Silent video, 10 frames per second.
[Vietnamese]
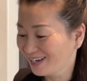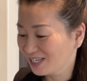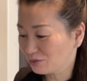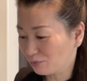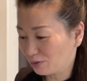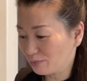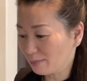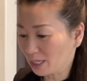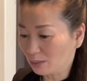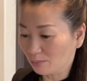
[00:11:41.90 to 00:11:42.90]
thua về
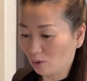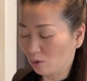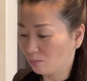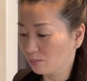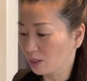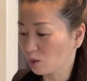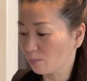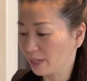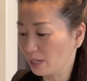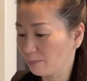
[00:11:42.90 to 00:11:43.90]
mà là mồm cũng
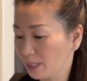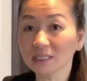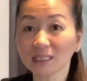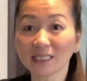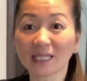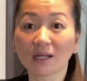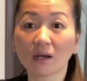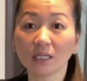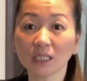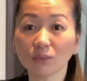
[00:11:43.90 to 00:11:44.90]
phải pay sau thì là nó
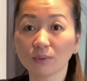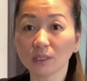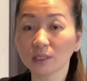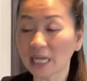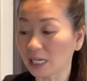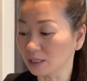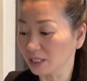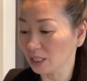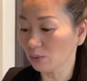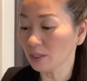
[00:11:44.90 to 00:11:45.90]
cái thua đã cả
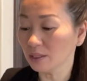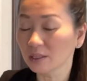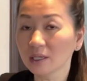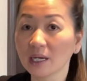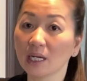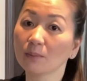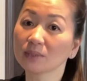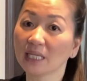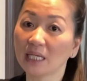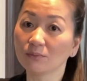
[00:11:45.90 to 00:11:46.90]
tiêu á nắng
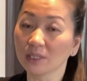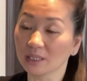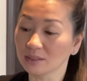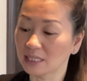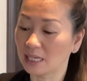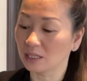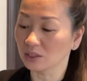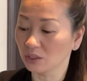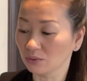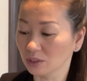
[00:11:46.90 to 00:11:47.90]
xe nguyện đại xa cả
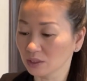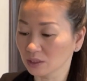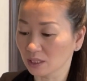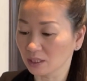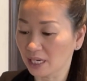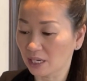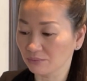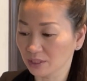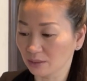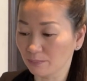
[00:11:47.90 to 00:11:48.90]
tiêu nó dương thời cao
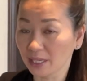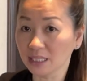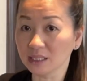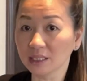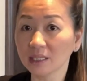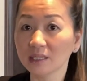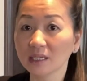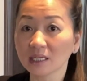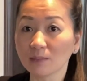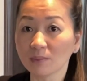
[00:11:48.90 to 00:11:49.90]
vì hiểm phải chứ nắng
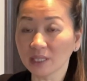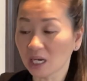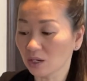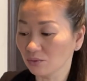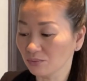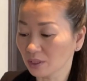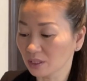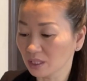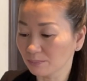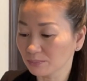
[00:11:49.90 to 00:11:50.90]
làm bởi ao việc
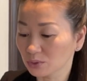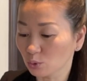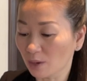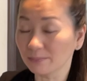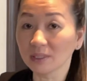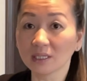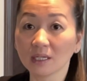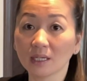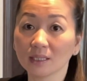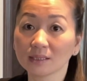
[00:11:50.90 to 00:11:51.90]
kịp chọp nâng
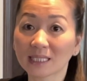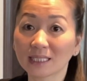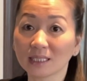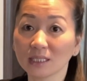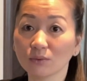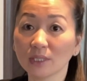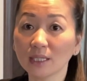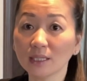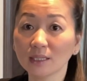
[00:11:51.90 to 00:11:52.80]
sạch cả tiêu nắng